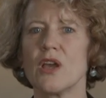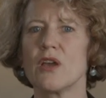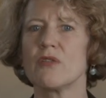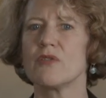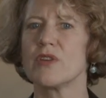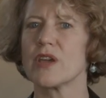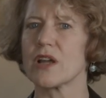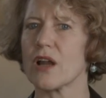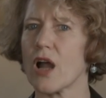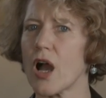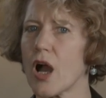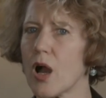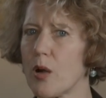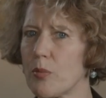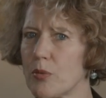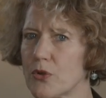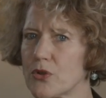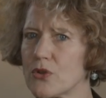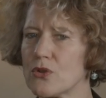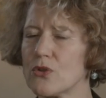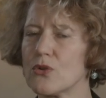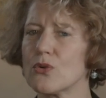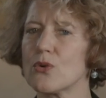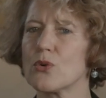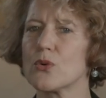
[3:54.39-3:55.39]
Wir
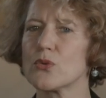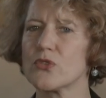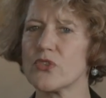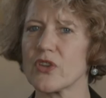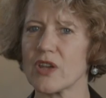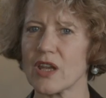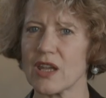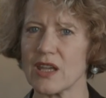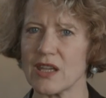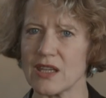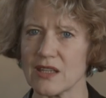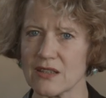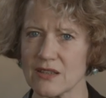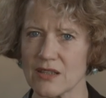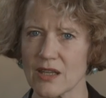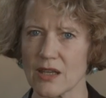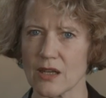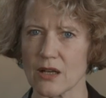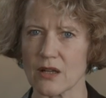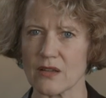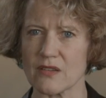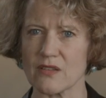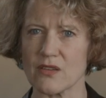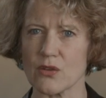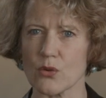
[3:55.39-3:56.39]
haben unsere
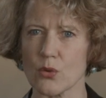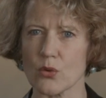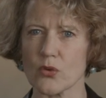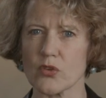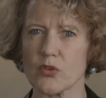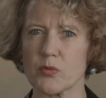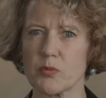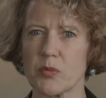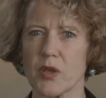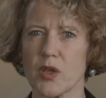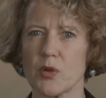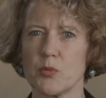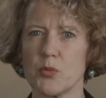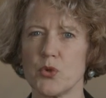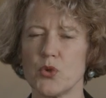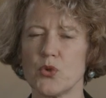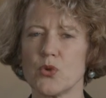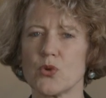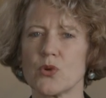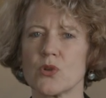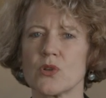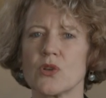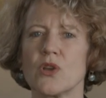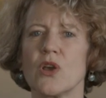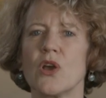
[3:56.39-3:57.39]

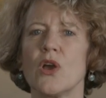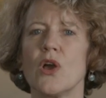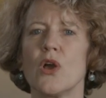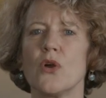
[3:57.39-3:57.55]
Integrationsbemühungen